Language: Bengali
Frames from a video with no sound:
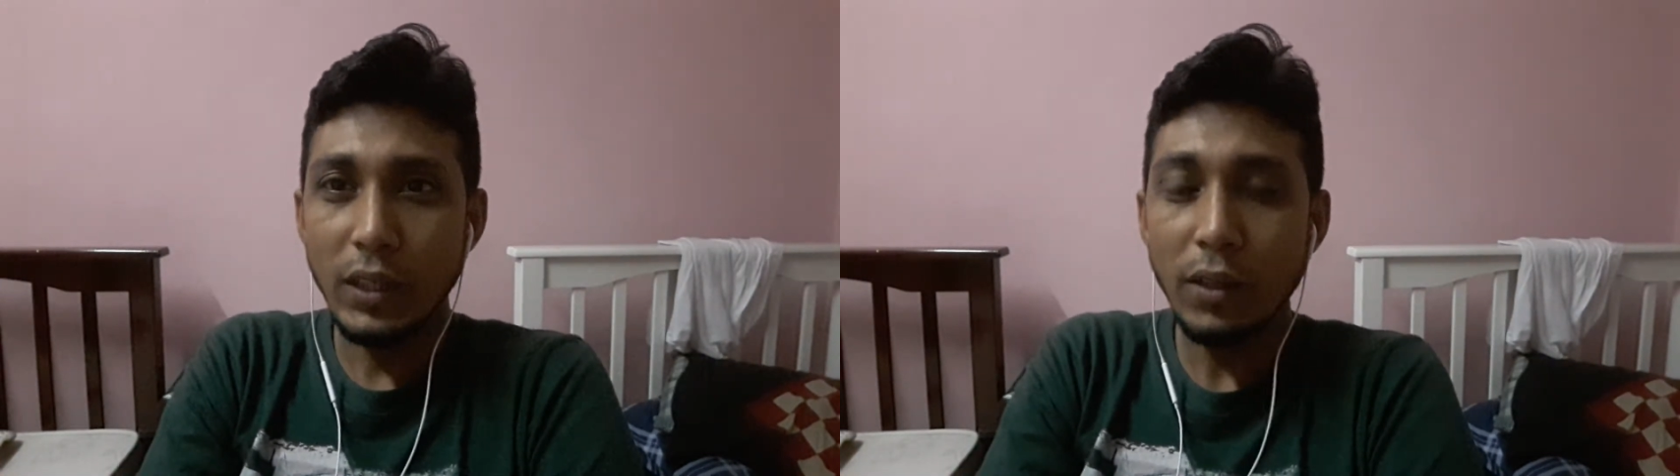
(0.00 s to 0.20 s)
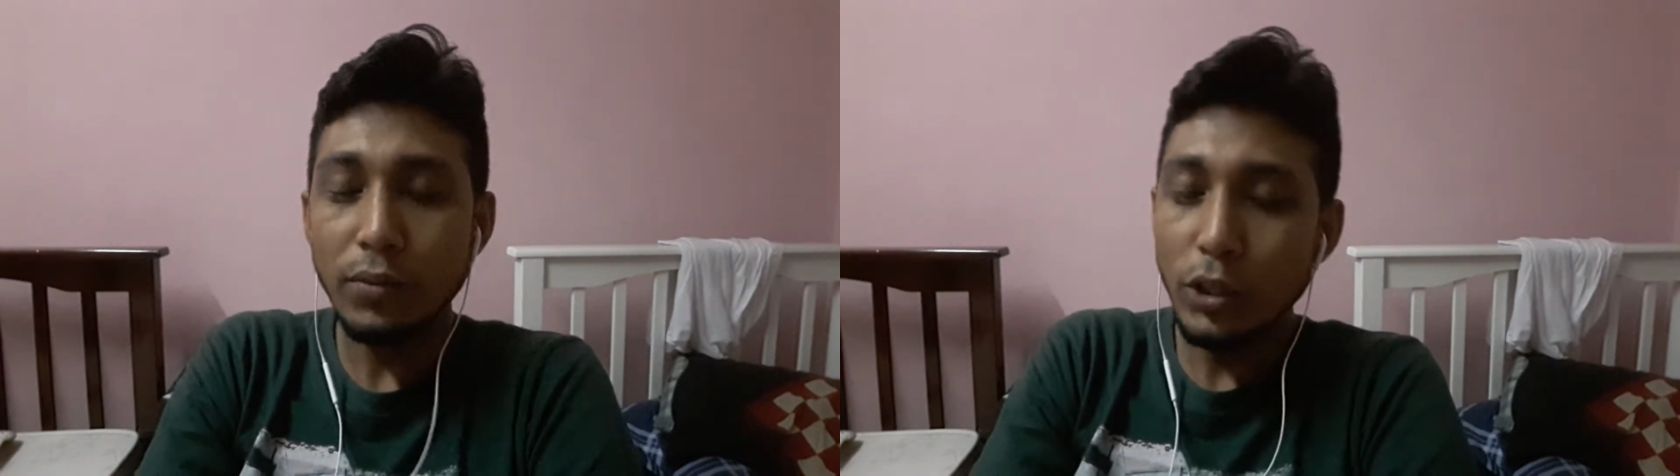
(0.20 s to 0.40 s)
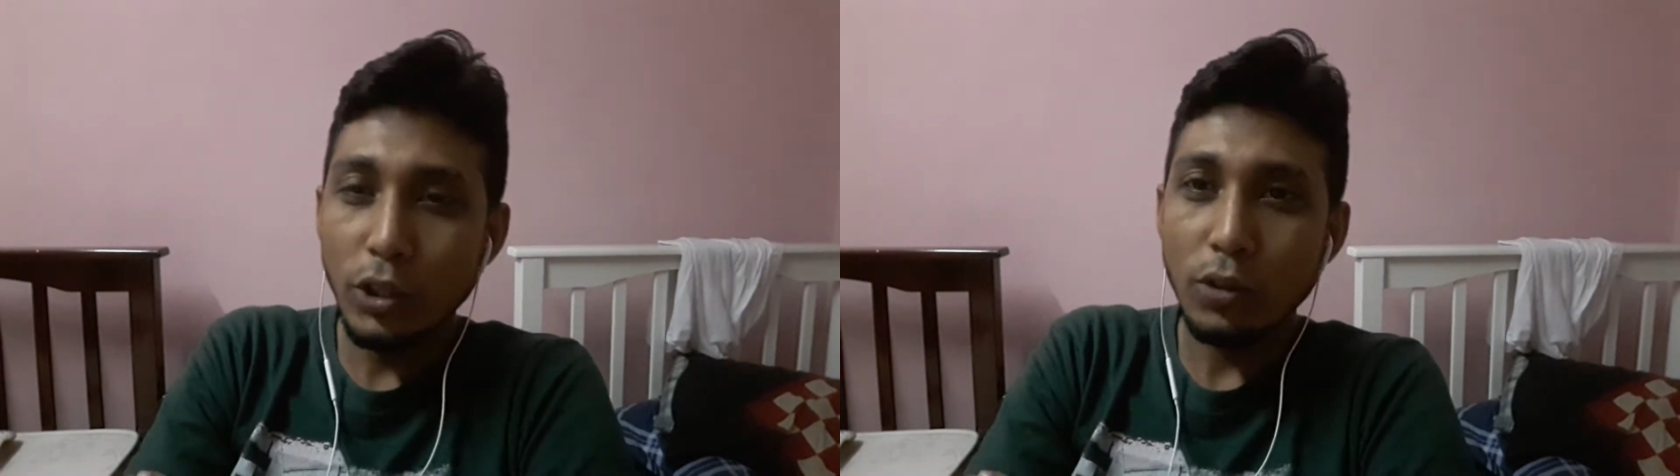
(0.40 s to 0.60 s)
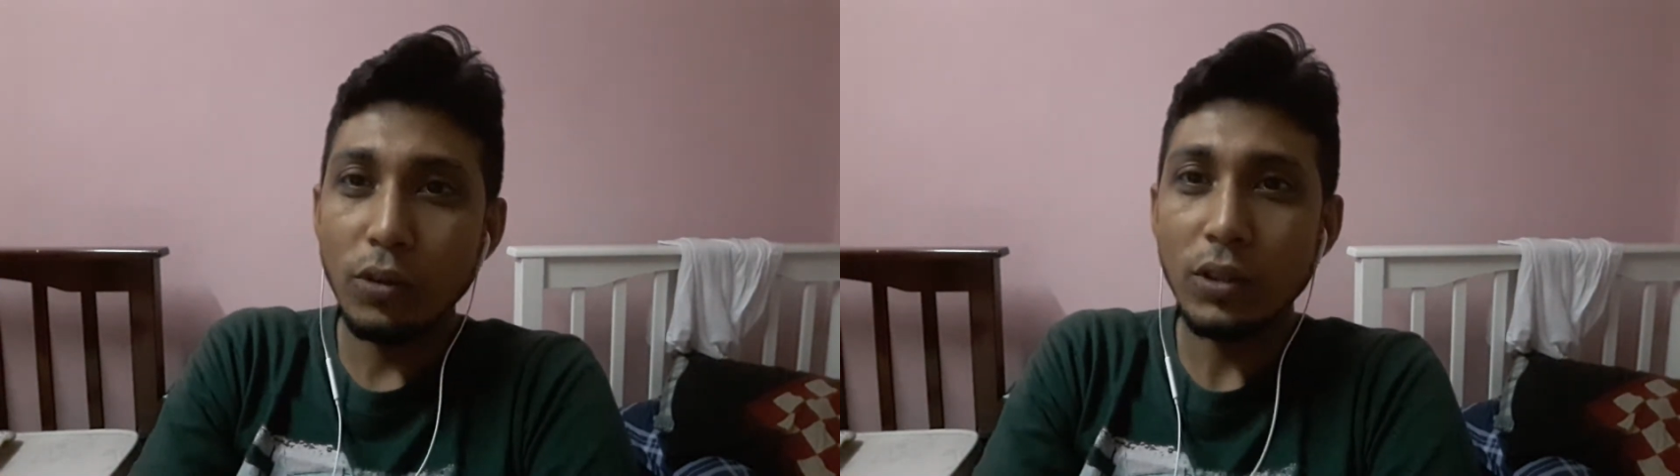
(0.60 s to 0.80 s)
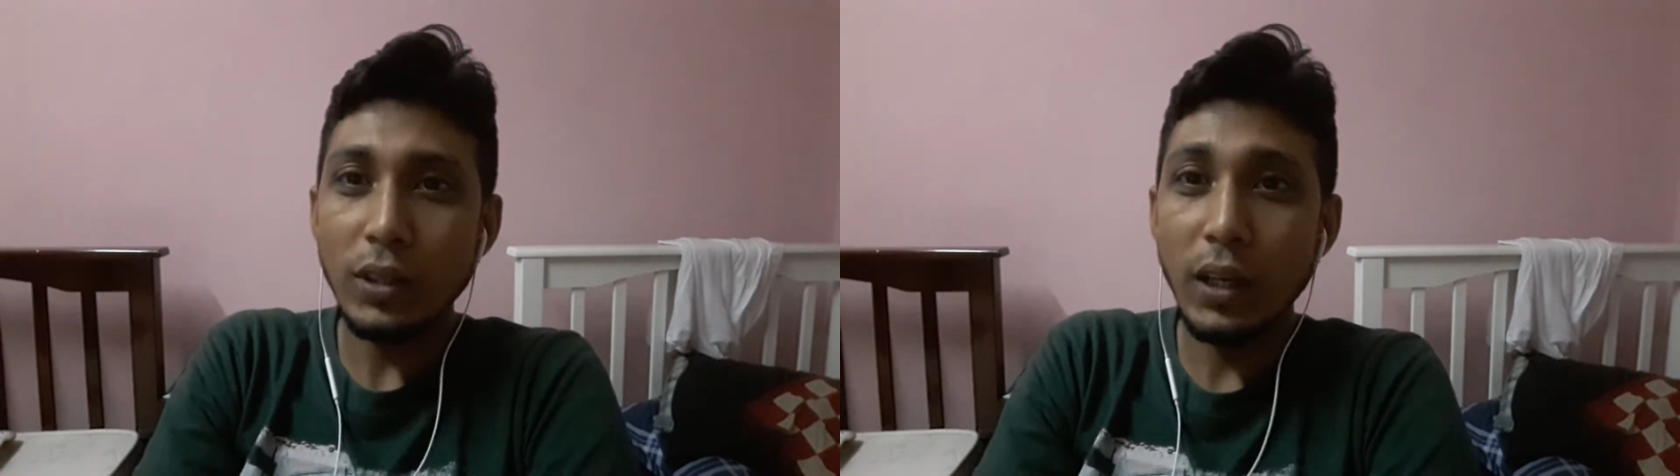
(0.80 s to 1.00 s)
এই ভিডিও
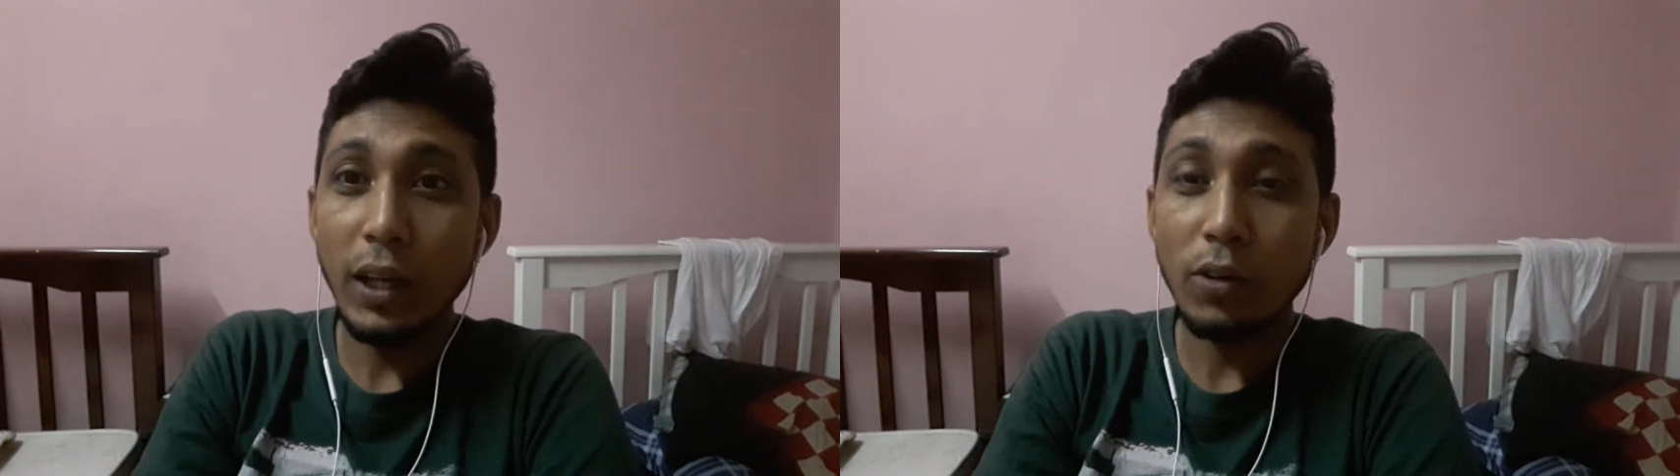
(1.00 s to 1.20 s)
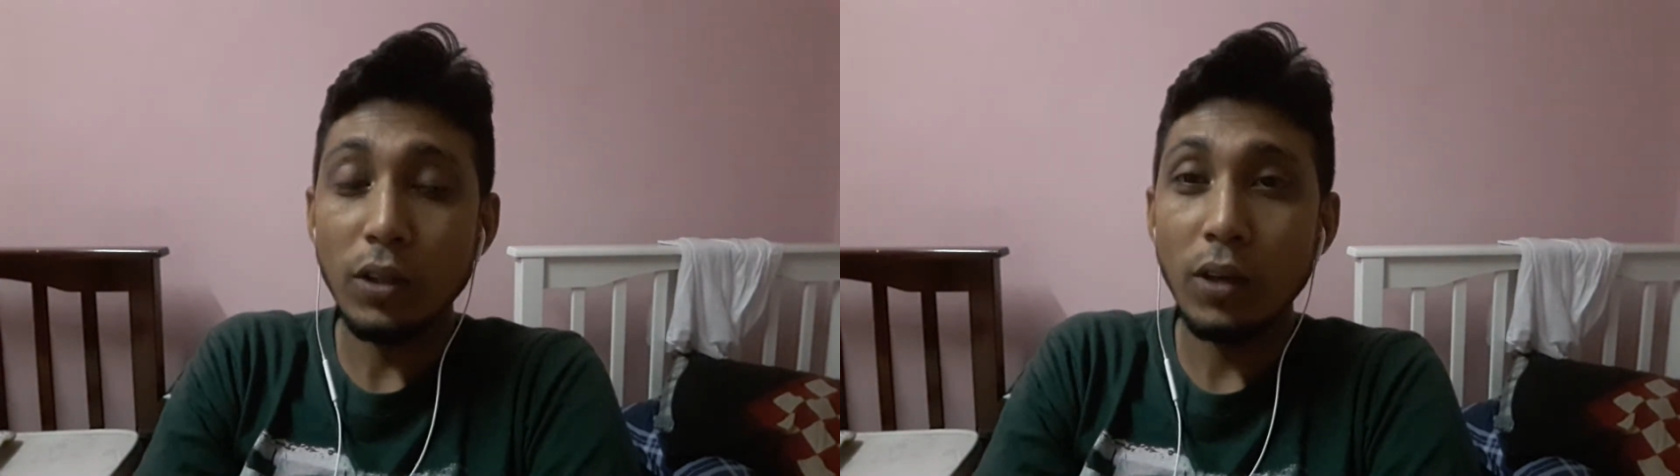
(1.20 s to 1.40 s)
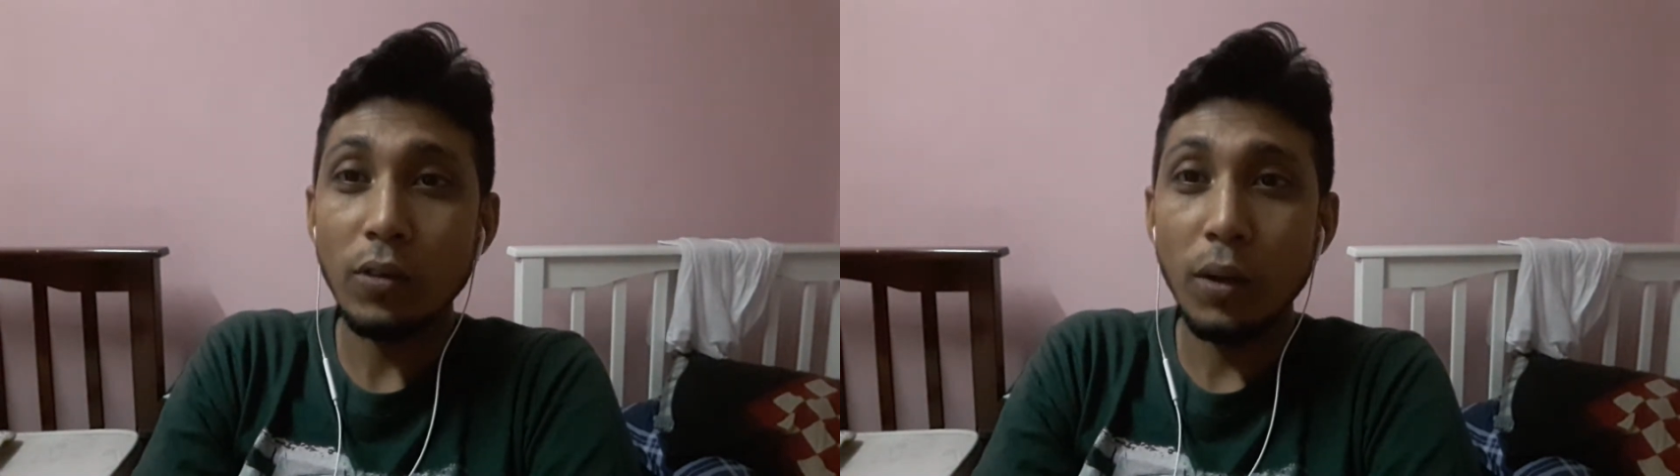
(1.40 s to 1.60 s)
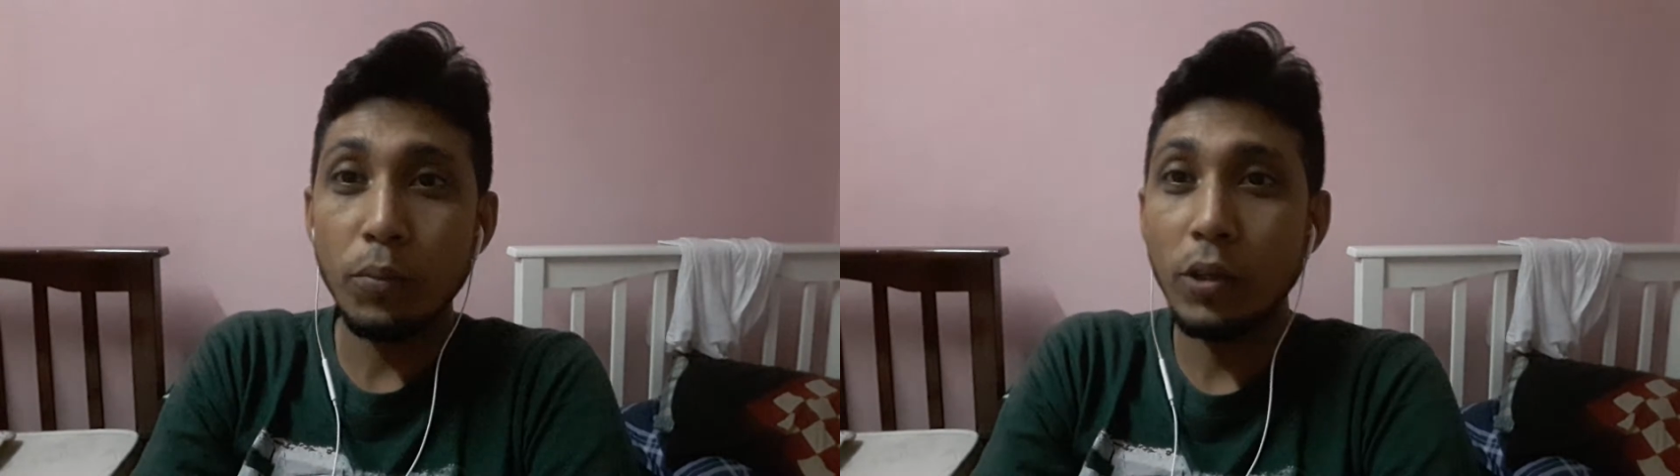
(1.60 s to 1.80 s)
করতি না এই কথাগুলো